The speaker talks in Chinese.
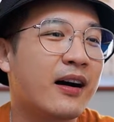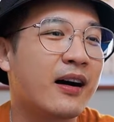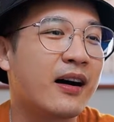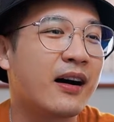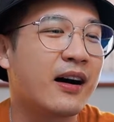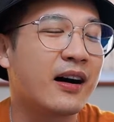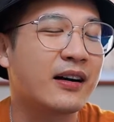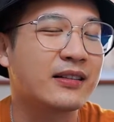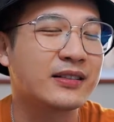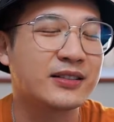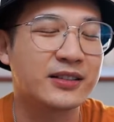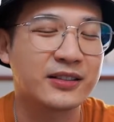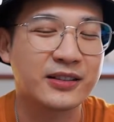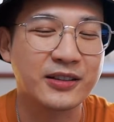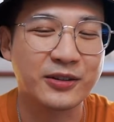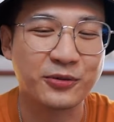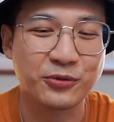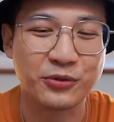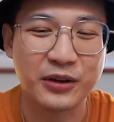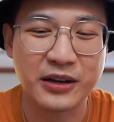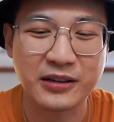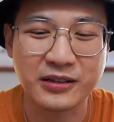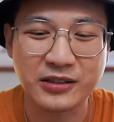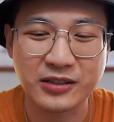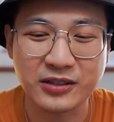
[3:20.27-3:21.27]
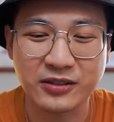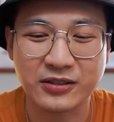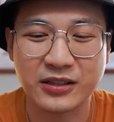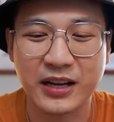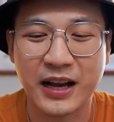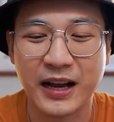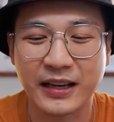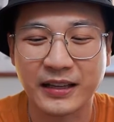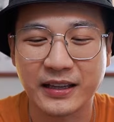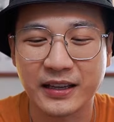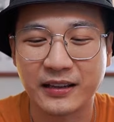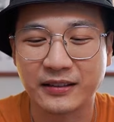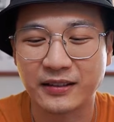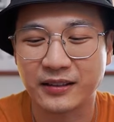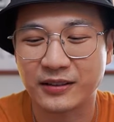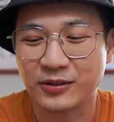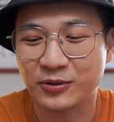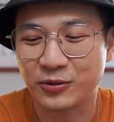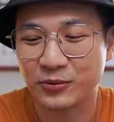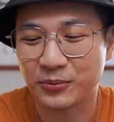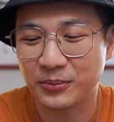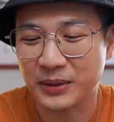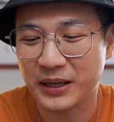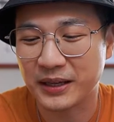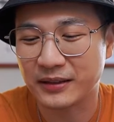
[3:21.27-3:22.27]
啊，整个袁氏产业呢
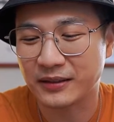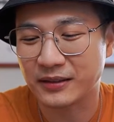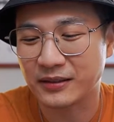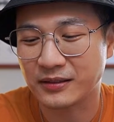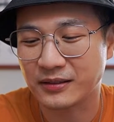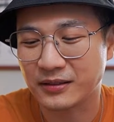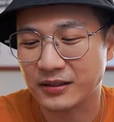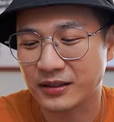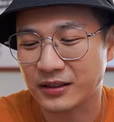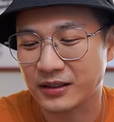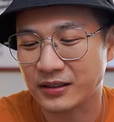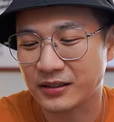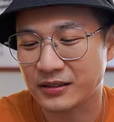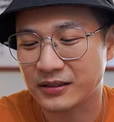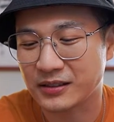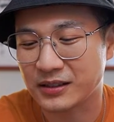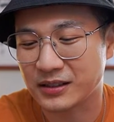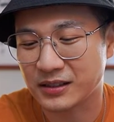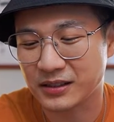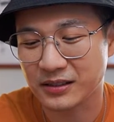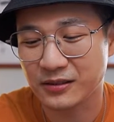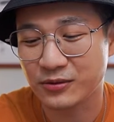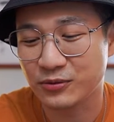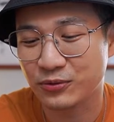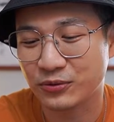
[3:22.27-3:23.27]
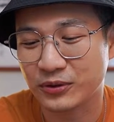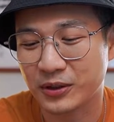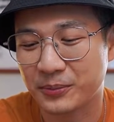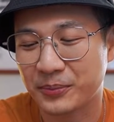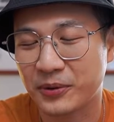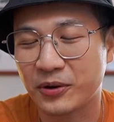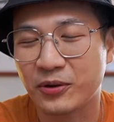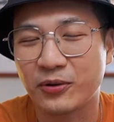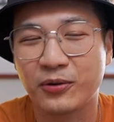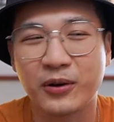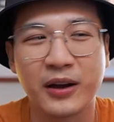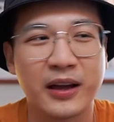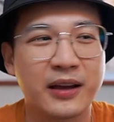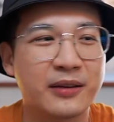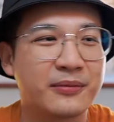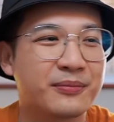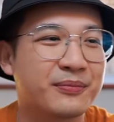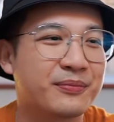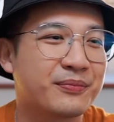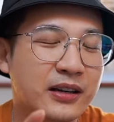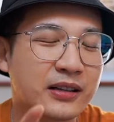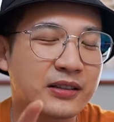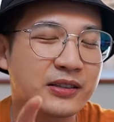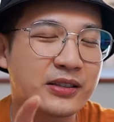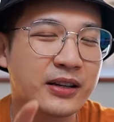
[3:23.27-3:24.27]
就面临着一个急速的崩溃。
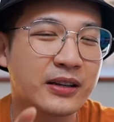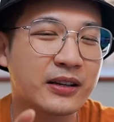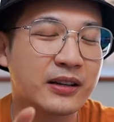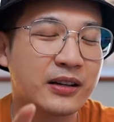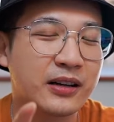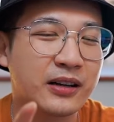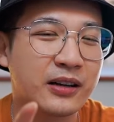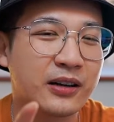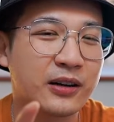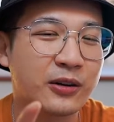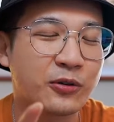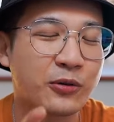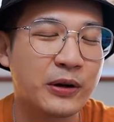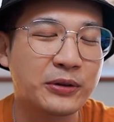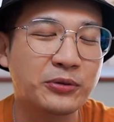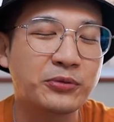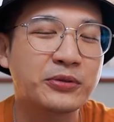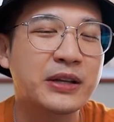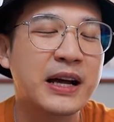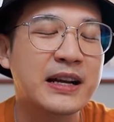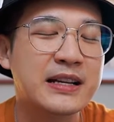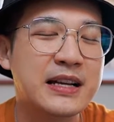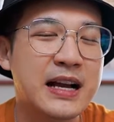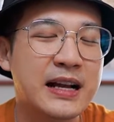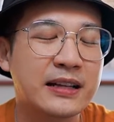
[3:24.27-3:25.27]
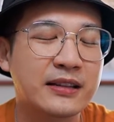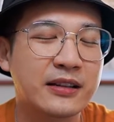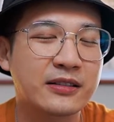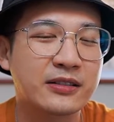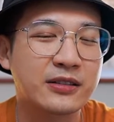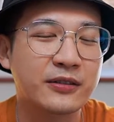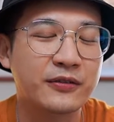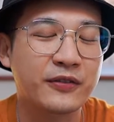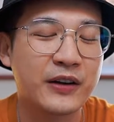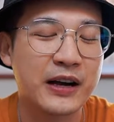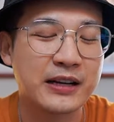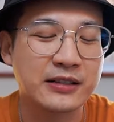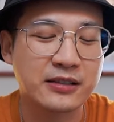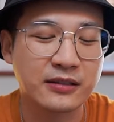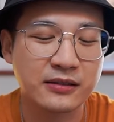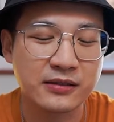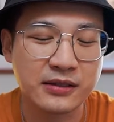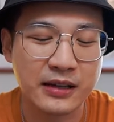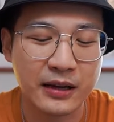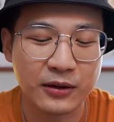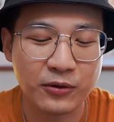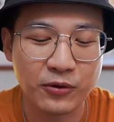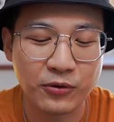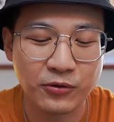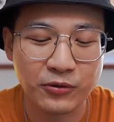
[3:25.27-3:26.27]
呃，这个官渡大战呢是发生
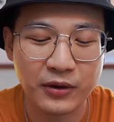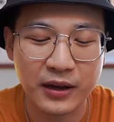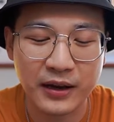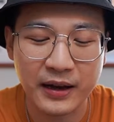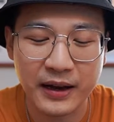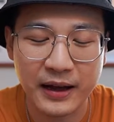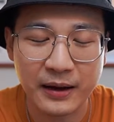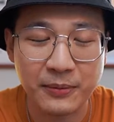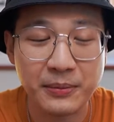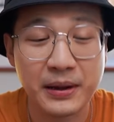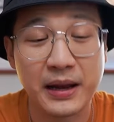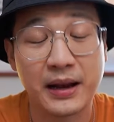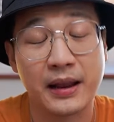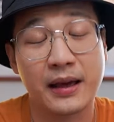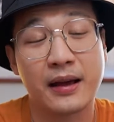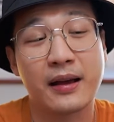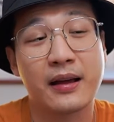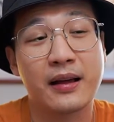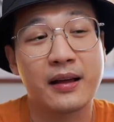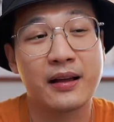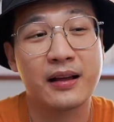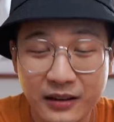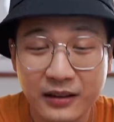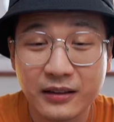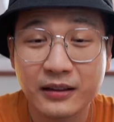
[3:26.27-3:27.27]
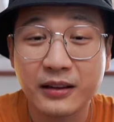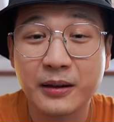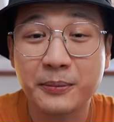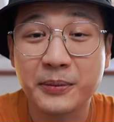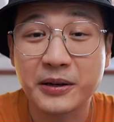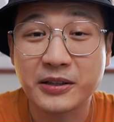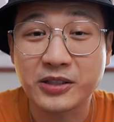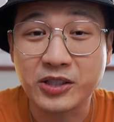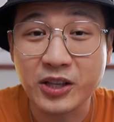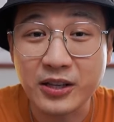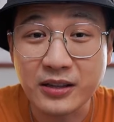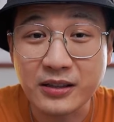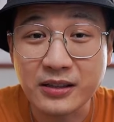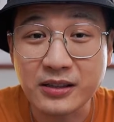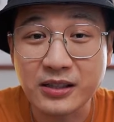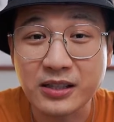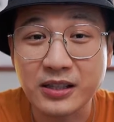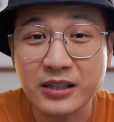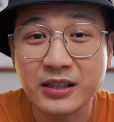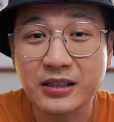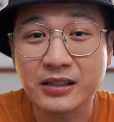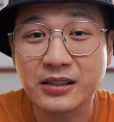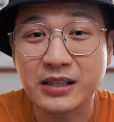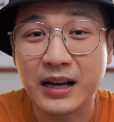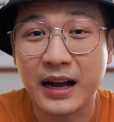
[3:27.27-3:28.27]
在公元两百年。那么甄
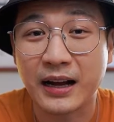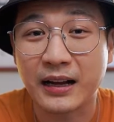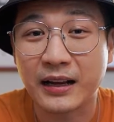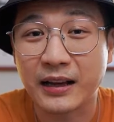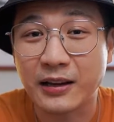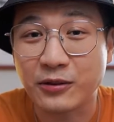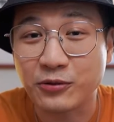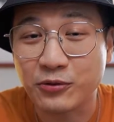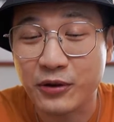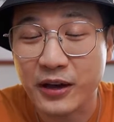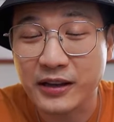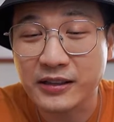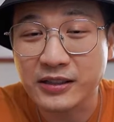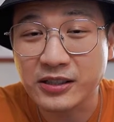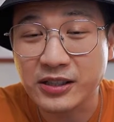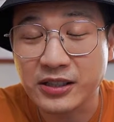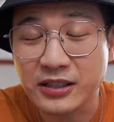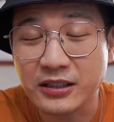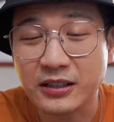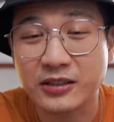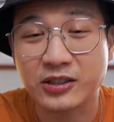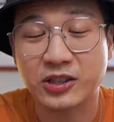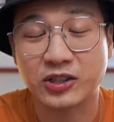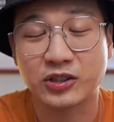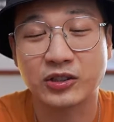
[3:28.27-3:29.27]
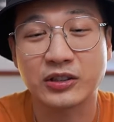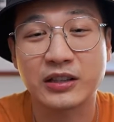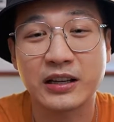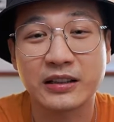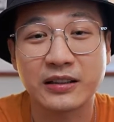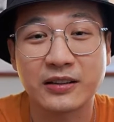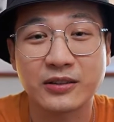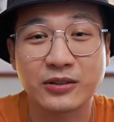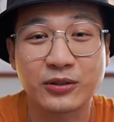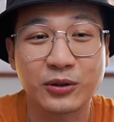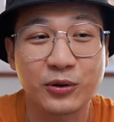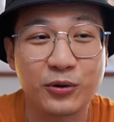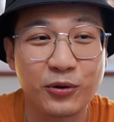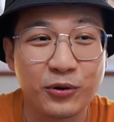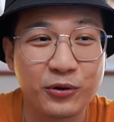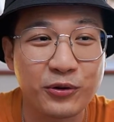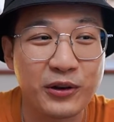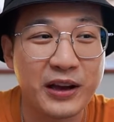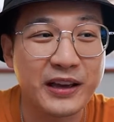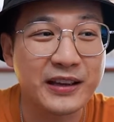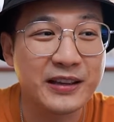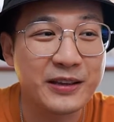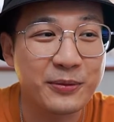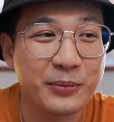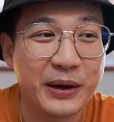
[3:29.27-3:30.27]
姬嫁给袁熙的时间呢是公
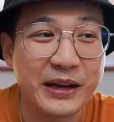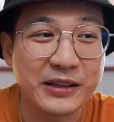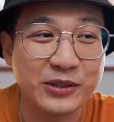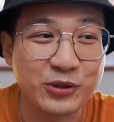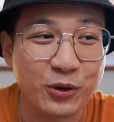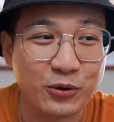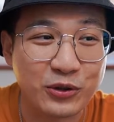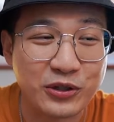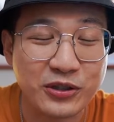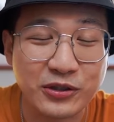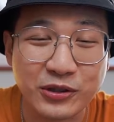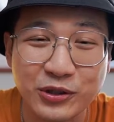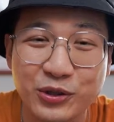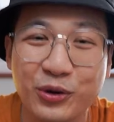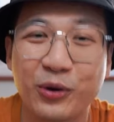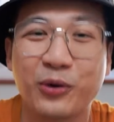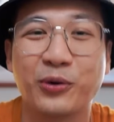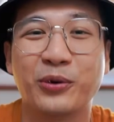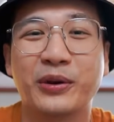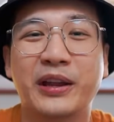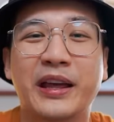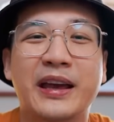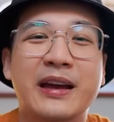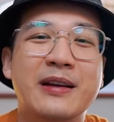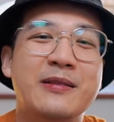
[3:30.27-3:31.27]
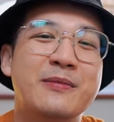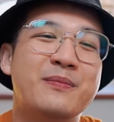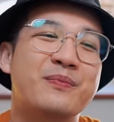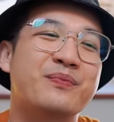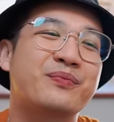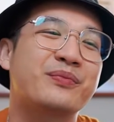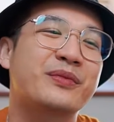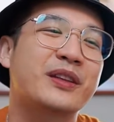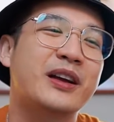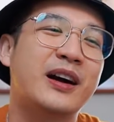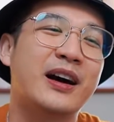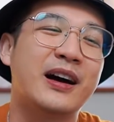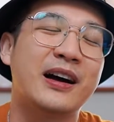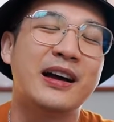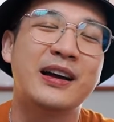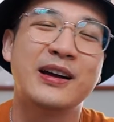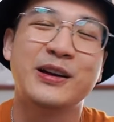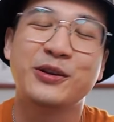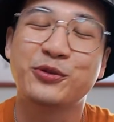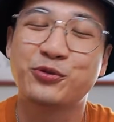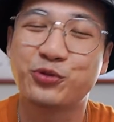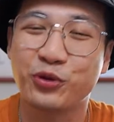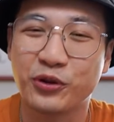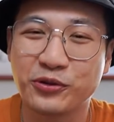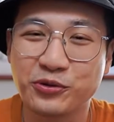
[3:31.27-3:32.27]
元一百九十九年。啊，
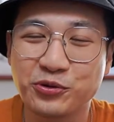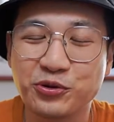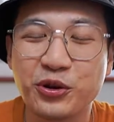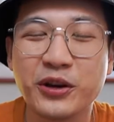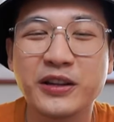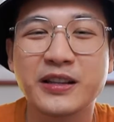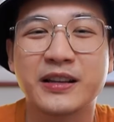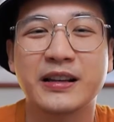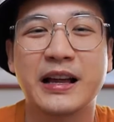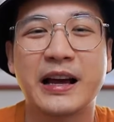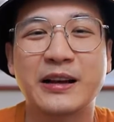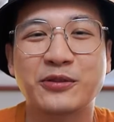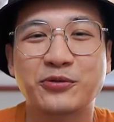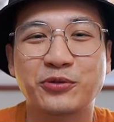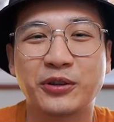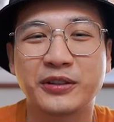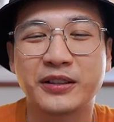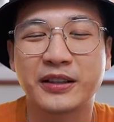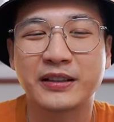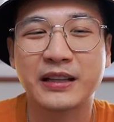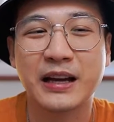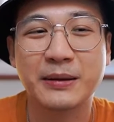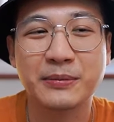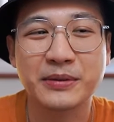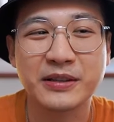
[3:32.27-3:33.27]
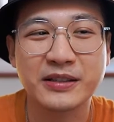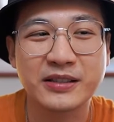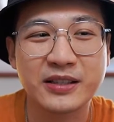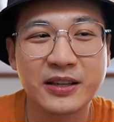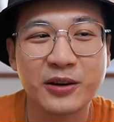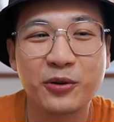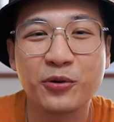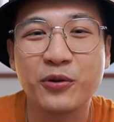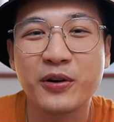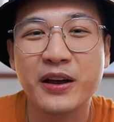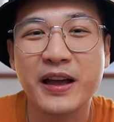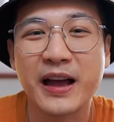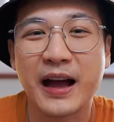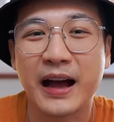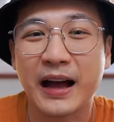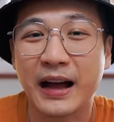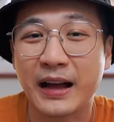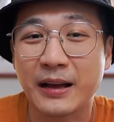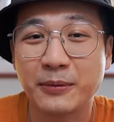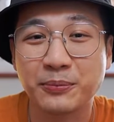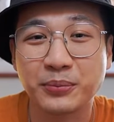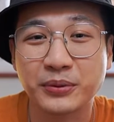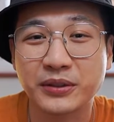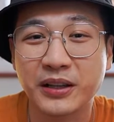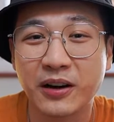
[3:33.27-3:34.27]
准确的来说呢，他们结婚啊
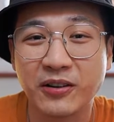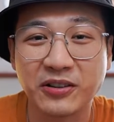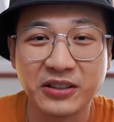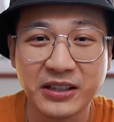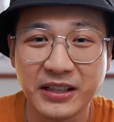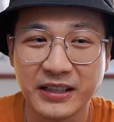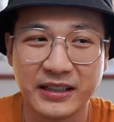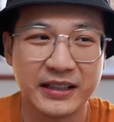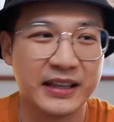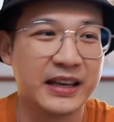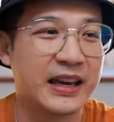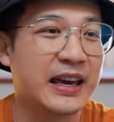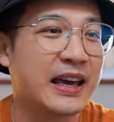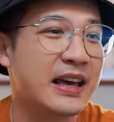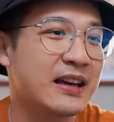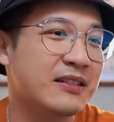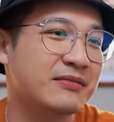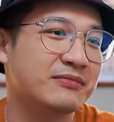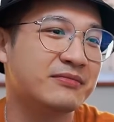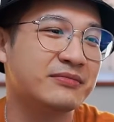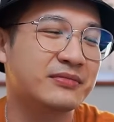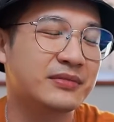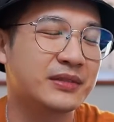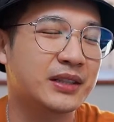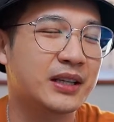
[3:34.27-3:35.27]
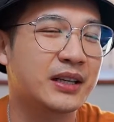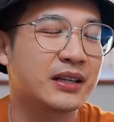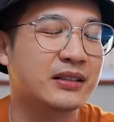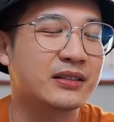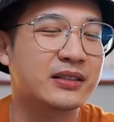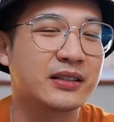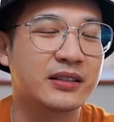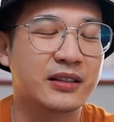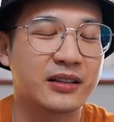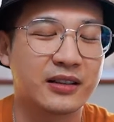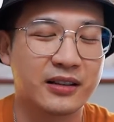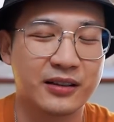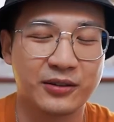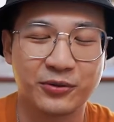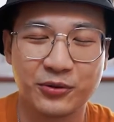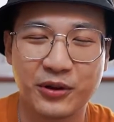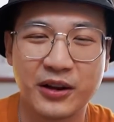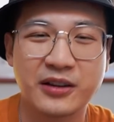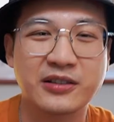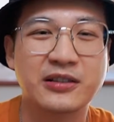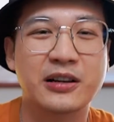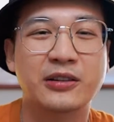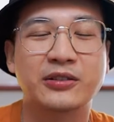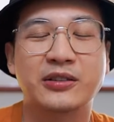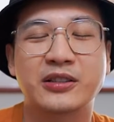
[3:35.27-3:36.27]
还不到一年。啊，这个
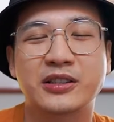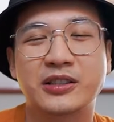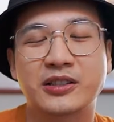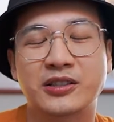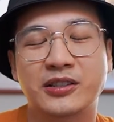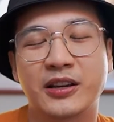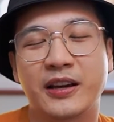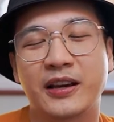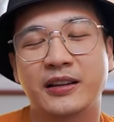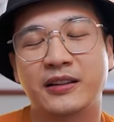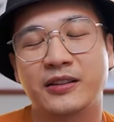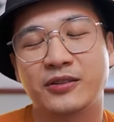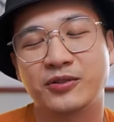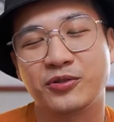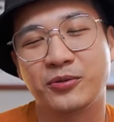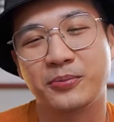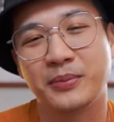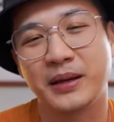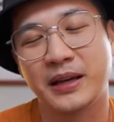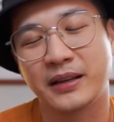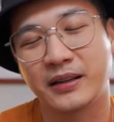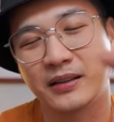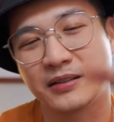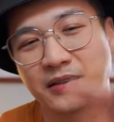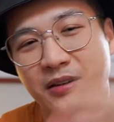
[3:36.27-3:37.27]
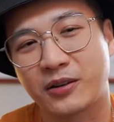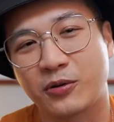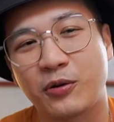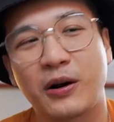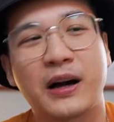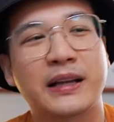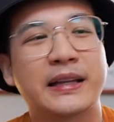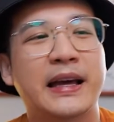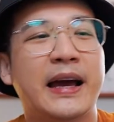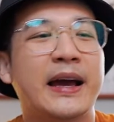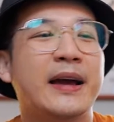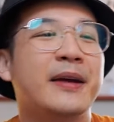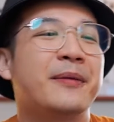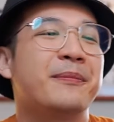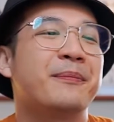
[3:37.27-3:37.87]
袁绍的事业呢就面临着垮台。